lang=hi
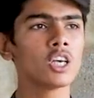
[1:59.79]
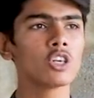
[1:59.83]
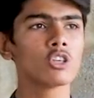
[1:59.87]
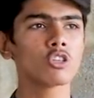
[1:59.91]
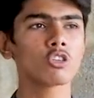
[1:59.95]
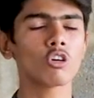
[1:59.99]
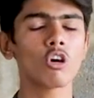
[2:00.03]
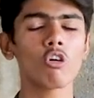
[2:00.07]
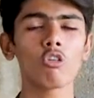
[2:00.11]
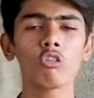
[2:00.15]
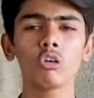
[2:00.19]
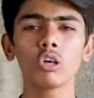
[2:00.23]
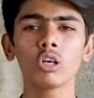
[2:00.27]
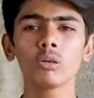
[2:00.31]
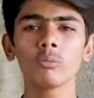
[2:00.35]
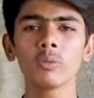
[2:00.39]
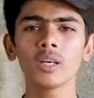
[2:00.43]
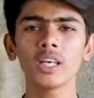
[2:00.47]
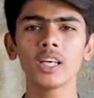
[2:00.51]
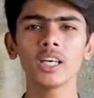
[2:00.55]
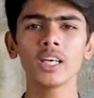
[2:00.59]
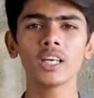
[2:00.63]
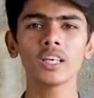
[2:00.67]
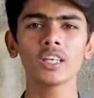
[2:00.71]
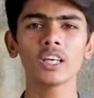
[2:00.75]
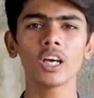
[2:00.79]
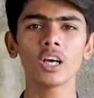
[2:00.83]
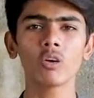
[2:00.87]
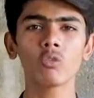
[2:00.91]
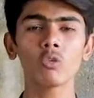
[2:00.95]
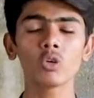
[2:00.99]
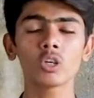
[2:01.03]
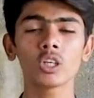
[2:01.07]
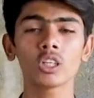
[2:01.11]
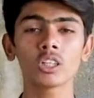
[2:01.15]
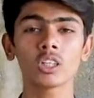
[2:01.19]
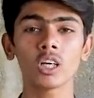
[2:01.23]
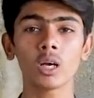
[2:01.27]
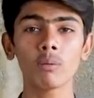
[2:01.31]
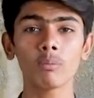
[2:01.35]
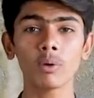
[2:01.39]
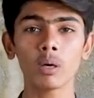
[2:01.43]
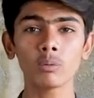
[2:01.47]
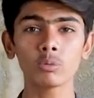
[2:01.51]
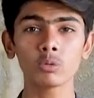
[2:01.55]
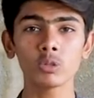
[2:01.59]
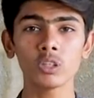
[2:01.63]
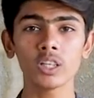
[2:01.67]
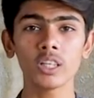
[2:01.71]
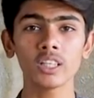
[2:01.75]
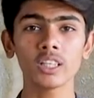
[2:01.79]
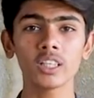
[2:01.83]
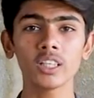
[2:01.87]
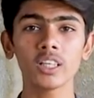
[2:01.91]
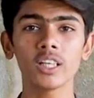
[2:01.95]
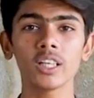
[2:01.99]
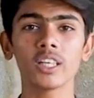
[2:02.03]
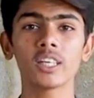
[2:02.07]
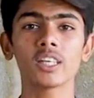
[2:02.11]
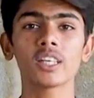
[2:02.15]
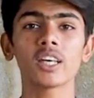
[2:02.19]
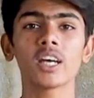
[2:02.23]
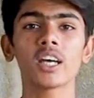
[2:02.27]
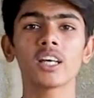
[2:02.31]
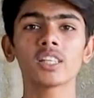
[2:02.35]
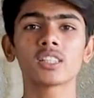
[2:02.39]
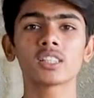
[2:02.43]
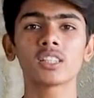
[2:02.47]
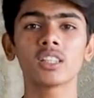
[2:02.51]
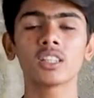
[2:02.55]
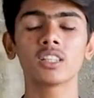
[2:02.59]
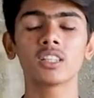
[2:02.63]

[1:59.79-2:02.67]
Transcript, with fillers: सराउंडिंग में एरिया है वो कितना पॉपुलेटेड एरिया है इसके